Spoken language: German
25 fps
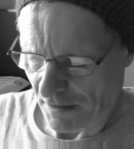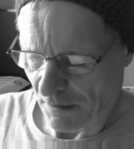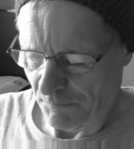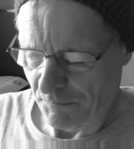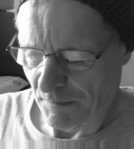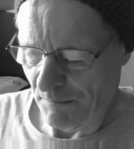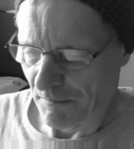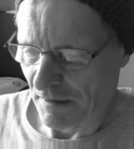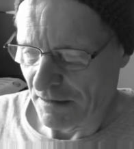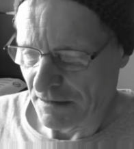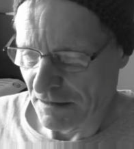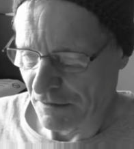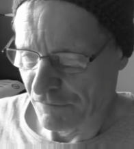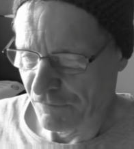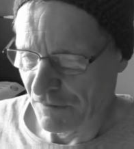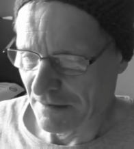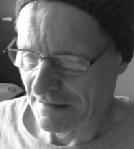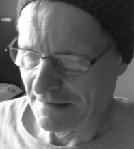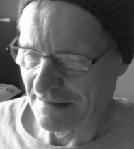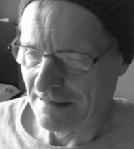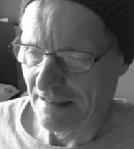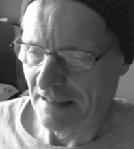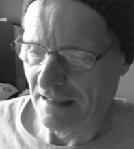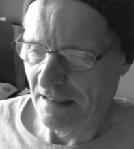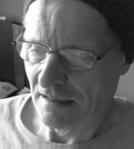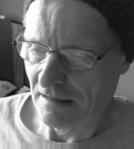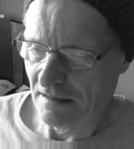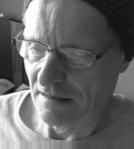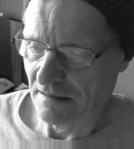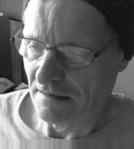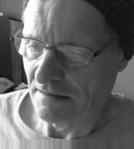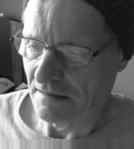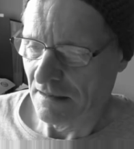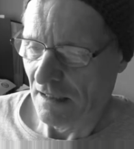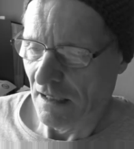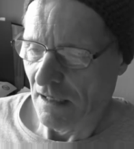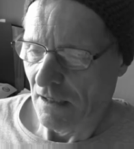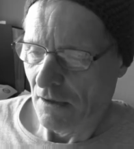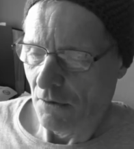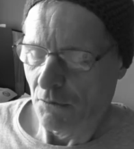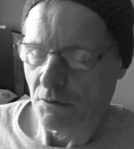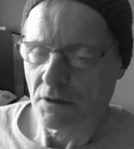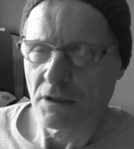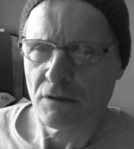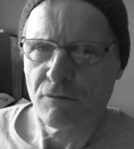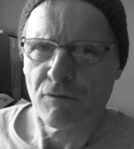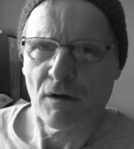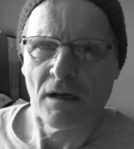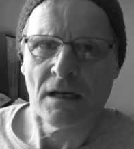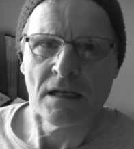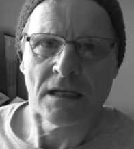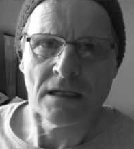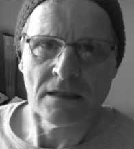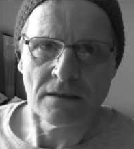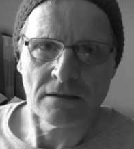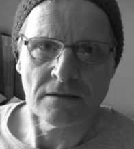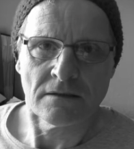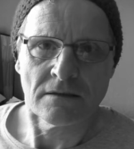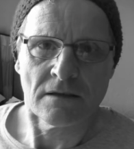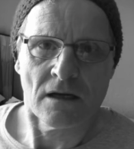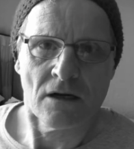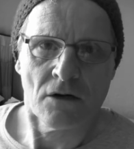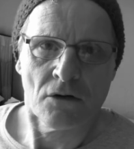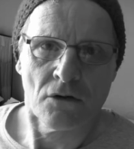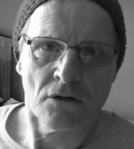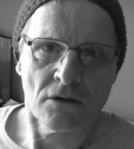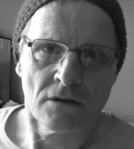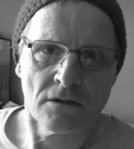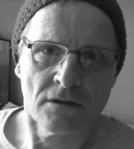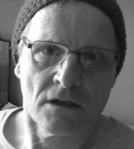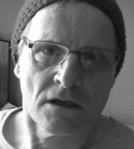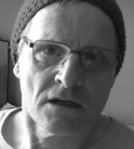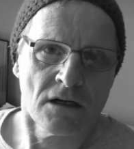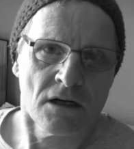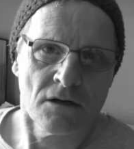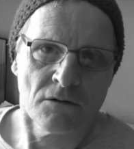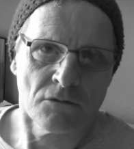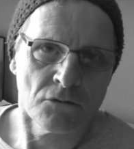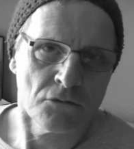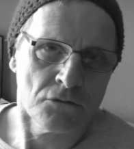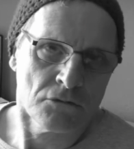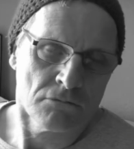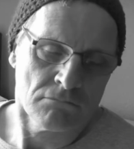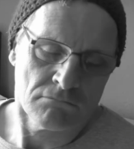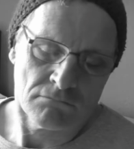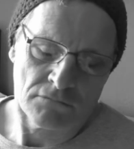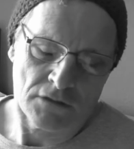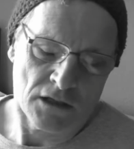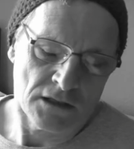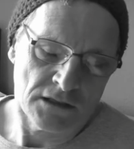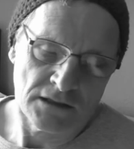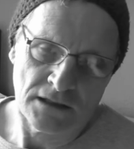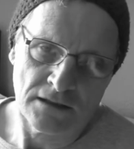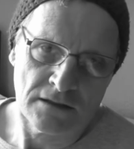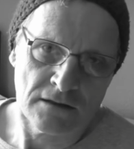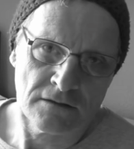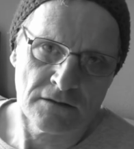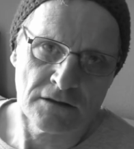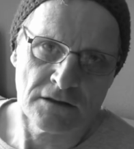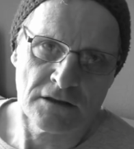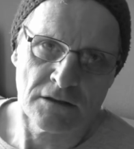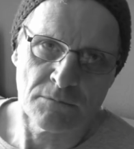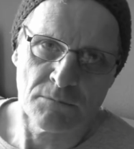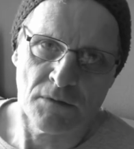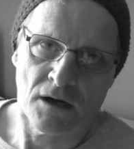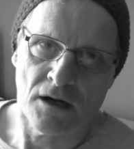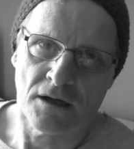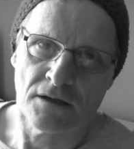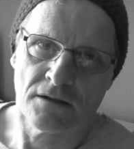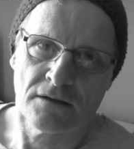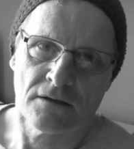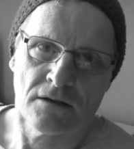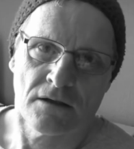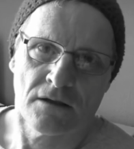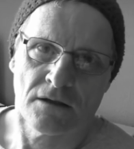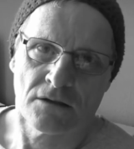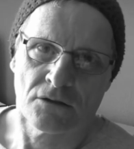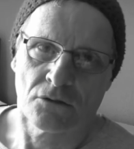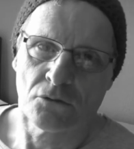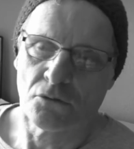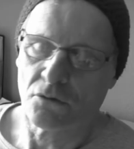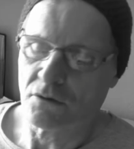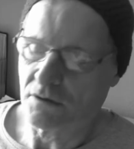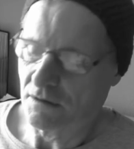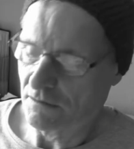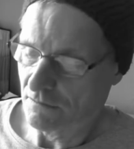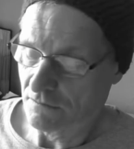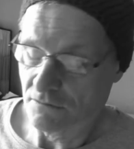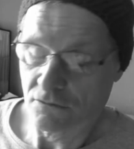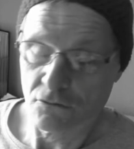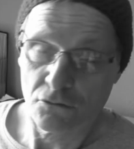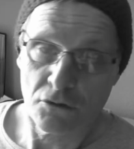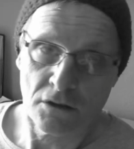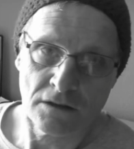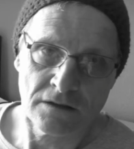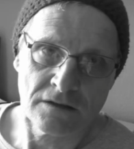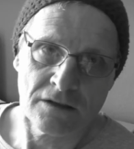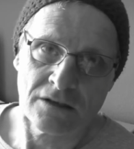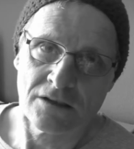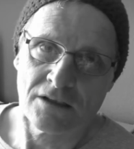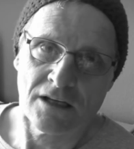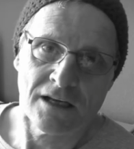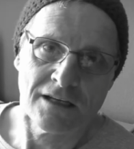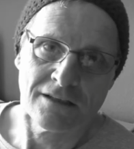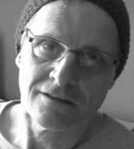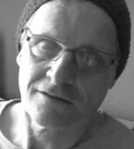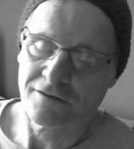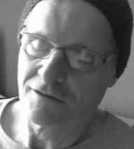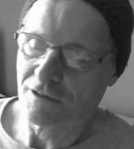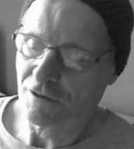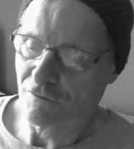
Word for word: glaube, der macht das fast täglich. Und ich verlinke das auch, dann kann, kann jeder sich das mal an, angucken. Also ein kurzer Text,